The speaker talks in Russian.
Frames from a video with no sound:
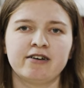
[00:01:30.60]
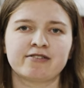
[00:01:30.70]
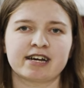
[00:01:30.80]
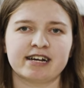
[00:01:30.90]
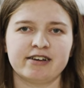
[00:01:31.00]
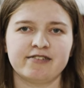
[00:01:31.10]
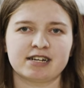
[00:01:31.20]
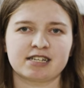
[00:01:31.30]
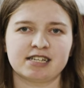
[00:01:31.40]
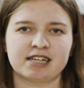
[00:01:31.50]
Вторая
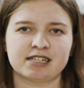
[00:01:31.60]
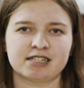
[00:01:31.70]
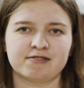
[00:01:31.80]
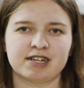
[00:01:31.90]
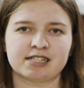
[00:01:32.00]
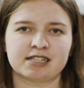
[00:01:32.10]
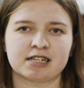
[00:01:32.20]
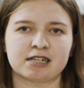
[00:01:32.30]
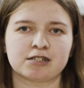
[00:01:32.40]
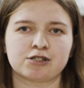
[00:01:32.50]
версия
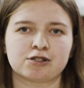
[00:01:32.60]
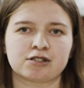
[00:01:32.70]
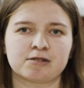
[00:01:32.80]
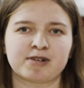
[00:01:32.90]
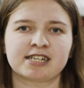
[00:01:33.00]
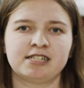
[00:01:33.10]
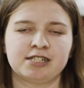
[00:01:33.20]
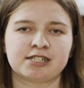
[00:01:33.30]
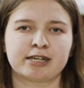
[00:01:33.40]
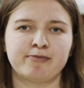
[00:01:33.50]
связана с
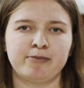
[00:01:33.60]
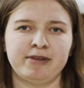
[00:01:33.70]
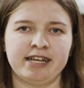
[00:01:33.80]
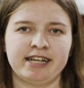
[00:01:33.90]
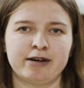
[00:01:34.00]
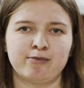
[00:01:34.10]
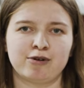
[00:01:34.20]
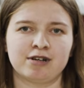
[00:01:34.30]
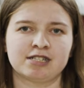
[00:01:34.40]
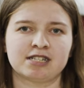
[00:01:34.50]
практическим применением
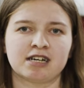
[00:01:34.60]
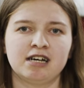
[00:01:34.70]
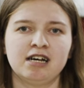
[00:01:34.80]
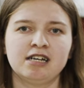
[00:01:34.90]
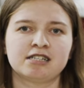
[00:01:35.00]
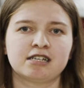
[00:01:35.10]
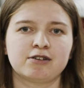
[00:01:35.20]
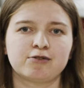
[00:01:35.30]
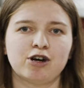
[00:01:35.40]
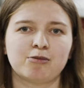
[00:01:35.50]
пояса. За
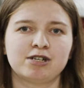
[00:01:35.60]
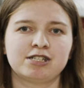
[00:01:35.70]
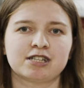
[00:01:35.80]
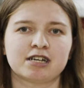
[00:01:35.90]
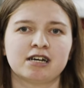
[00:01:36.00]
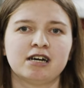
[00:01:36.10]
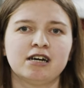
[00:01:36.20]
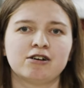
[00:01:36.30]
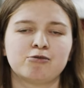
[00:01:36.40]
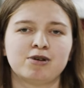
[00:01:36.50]
него обычно
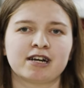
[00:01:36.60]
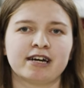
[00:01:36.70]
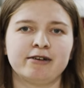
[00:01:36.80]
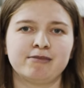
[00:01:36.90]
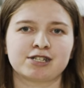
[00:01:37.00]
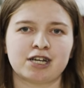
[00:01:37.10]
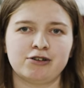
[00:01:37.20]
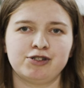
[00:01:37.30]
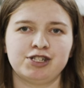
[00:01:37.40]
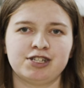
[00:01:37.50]
убирали
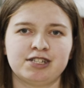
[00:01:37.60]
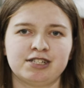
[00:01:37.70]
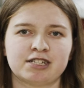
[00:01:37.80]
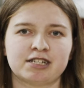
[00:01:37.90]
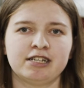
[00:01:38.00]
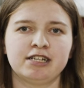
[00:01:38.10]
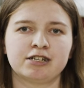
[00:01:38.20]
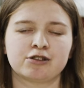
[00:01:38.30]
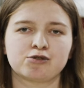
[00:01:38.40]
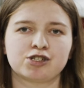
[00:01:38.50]
мешающиеся или
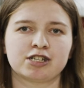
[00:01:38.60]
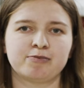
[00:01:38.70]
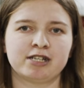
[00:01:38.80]
ненужные